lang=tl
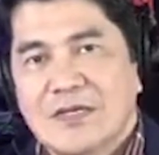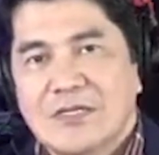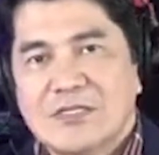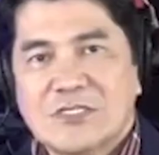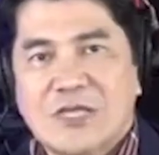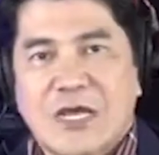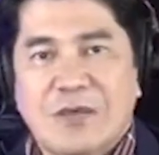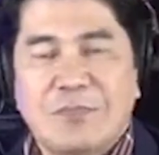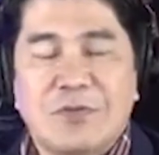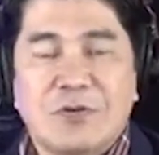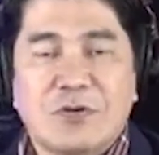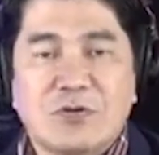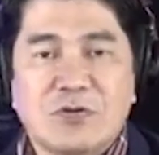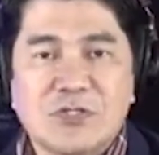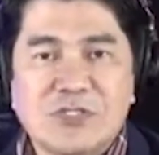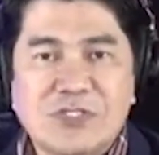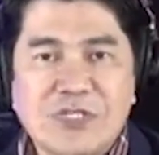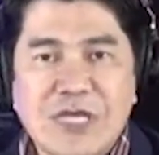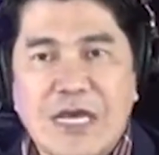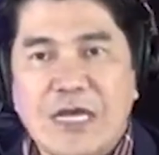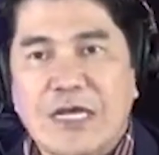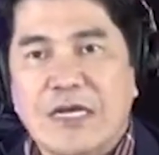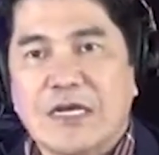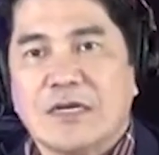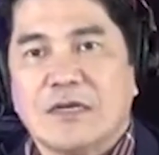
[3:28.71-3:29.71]
Sabi ko,
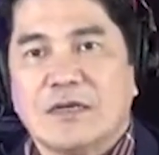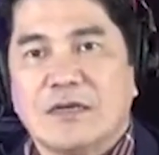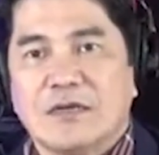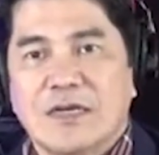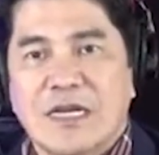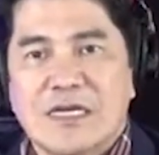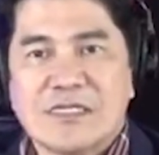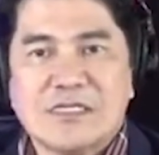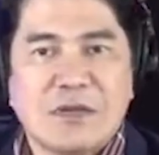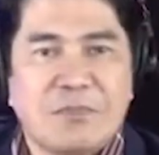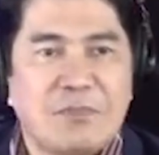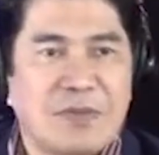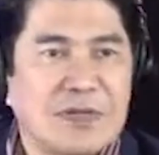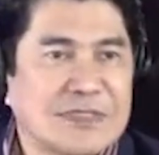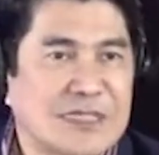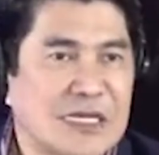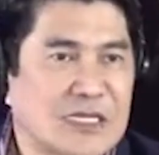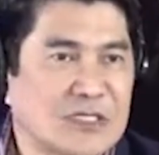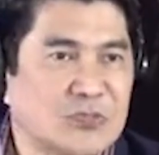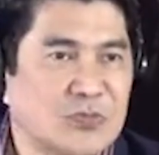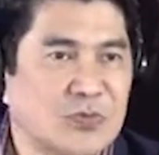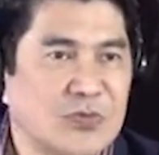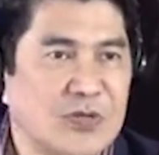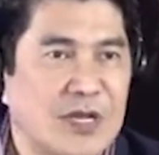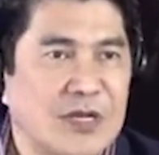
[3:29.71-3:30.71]
sir, nasa
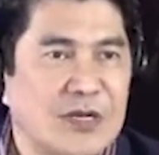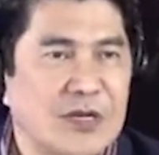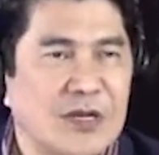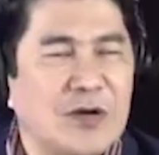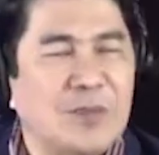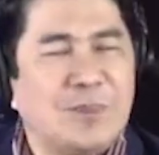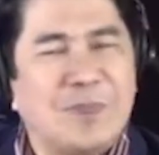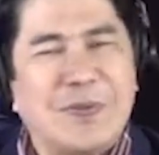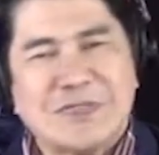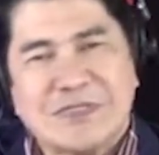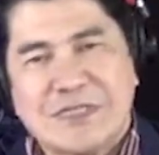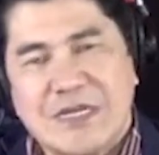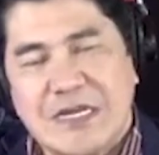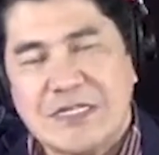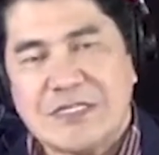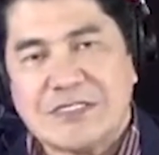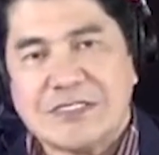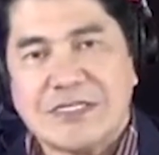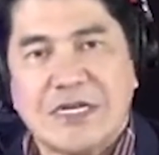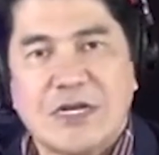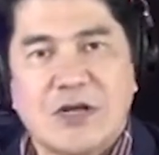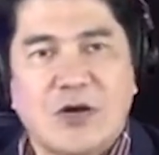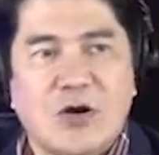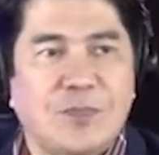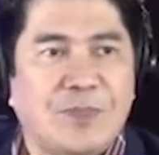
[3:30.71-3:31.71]
batas ho yan. Ayun,
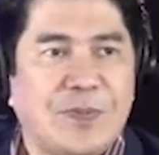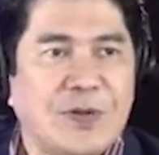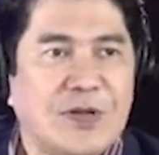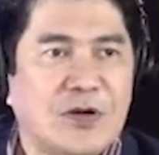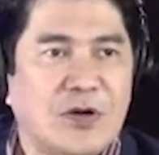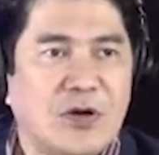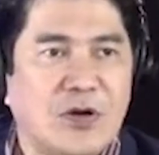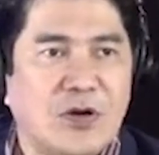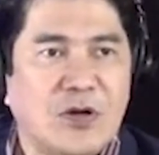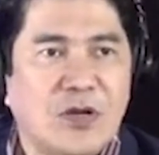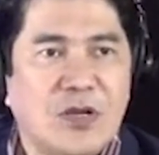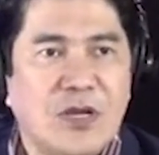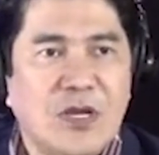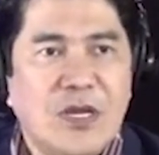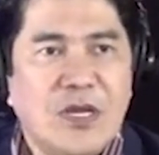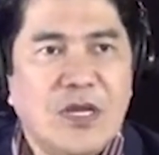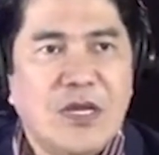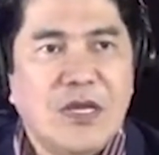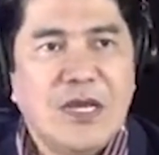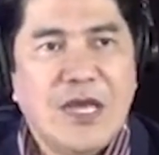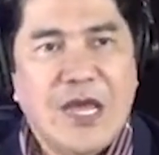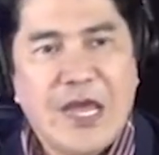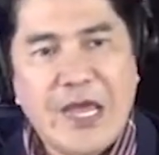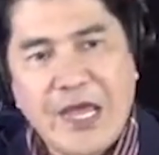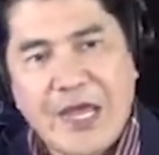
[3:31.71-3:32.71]
pasensya na ho. Pero,
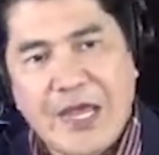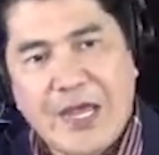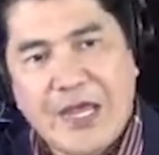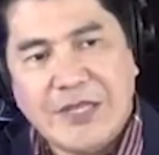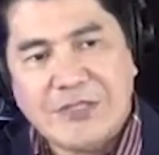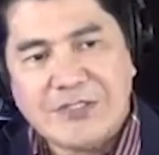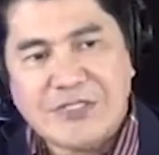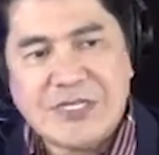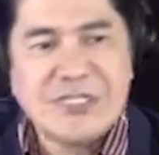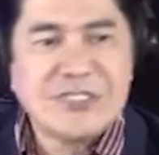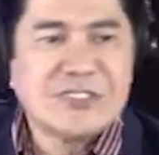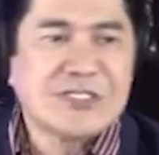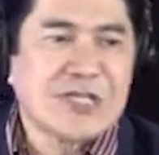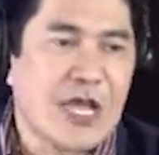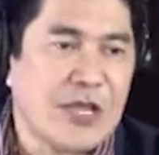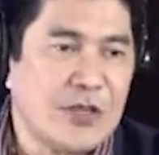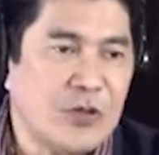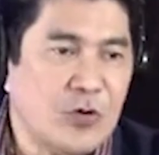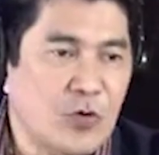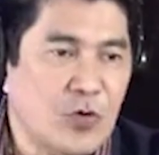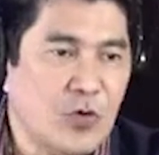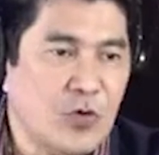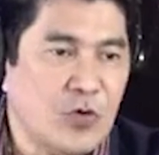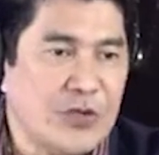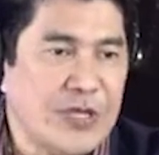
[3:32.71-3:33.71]
eh, since
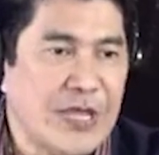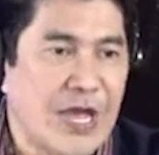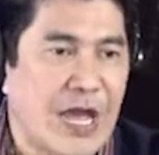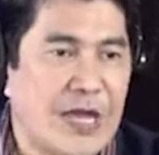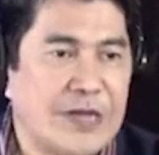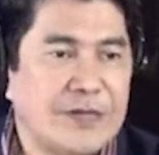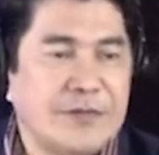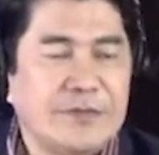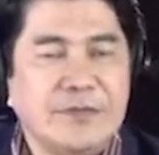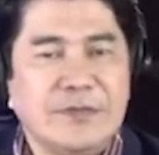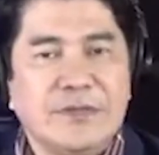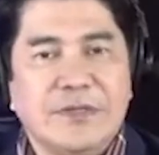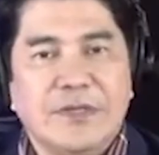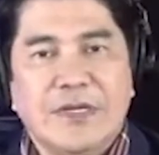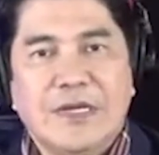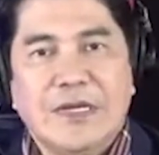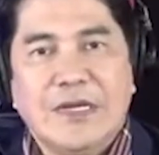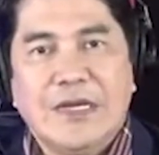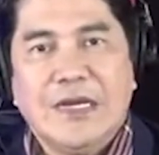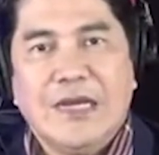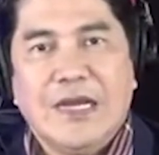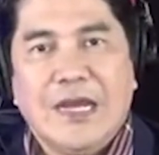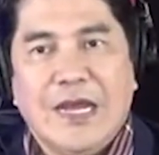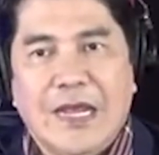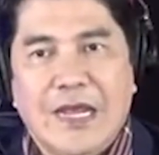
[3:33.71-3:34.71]
kayo ho yan,
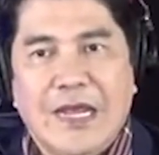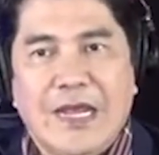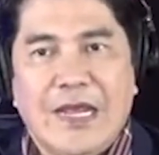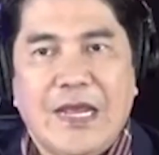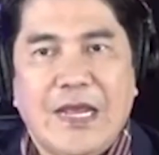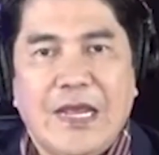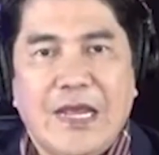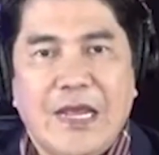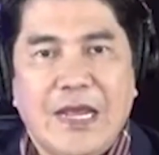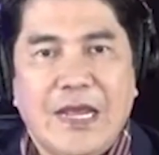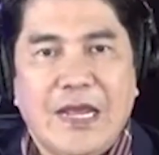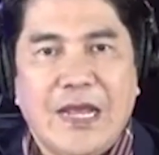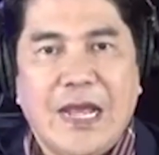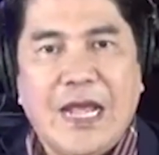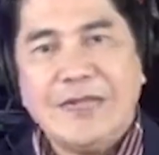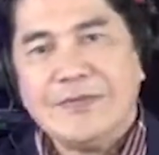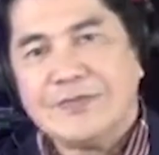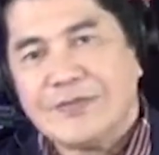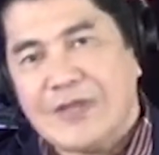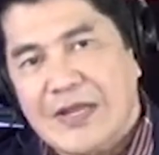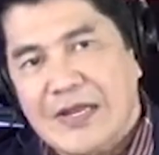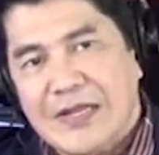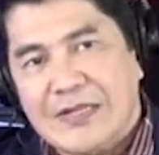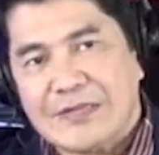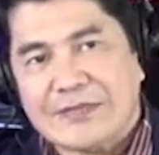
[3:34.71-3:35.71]
eh,
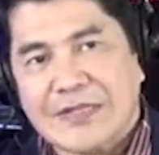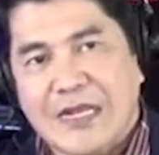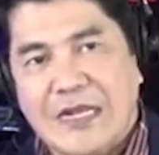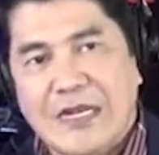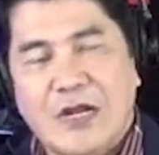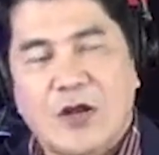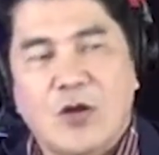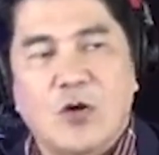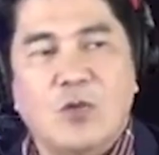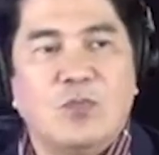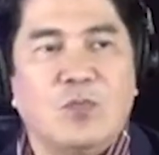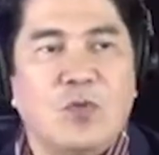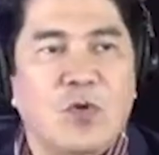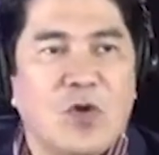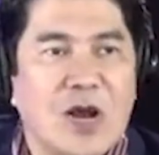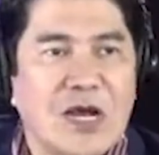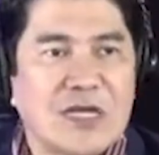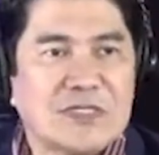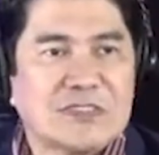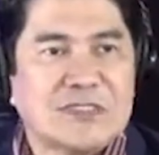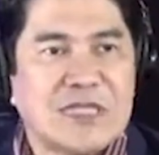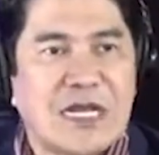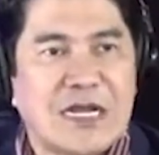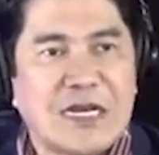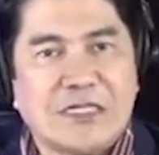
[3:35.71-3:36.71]
antay-antay lang ho
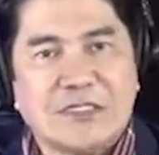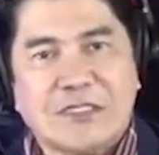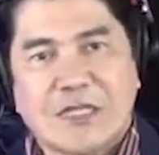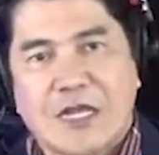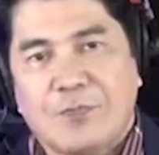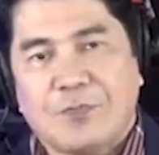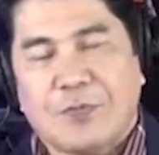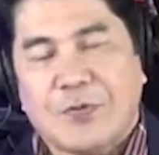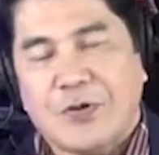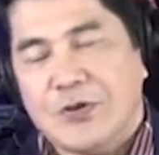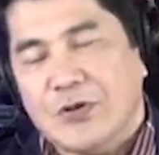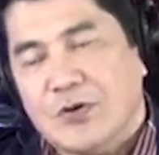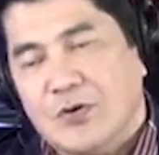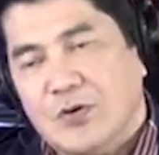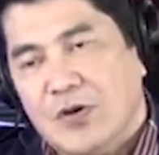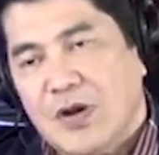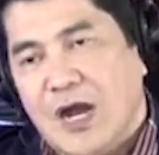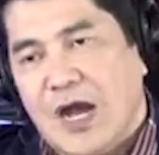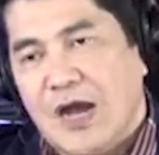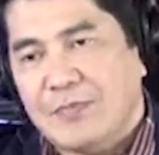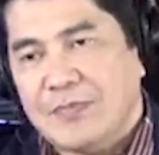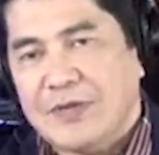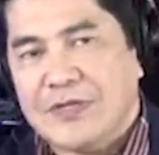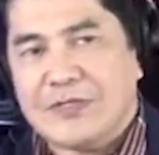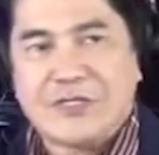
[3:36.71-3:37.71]
bukas. Darating po yung
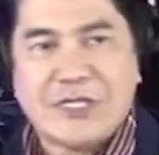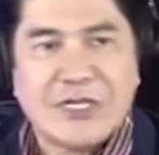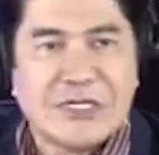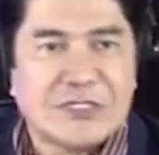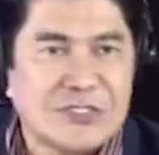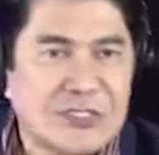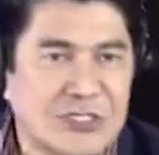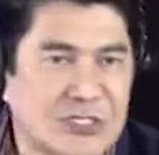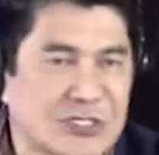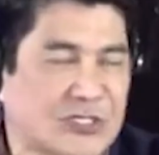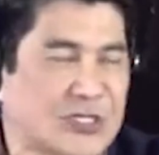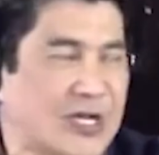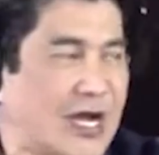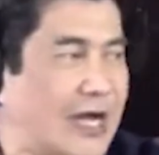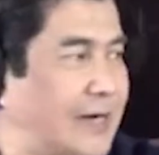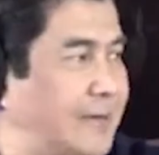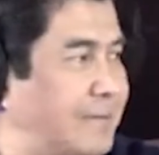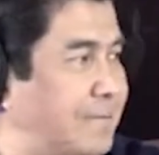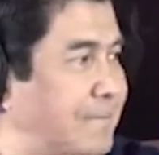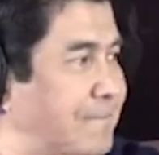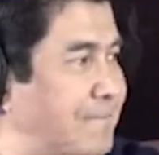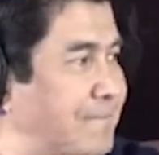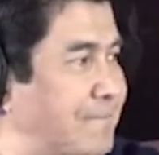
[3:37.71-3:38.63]
aming technician.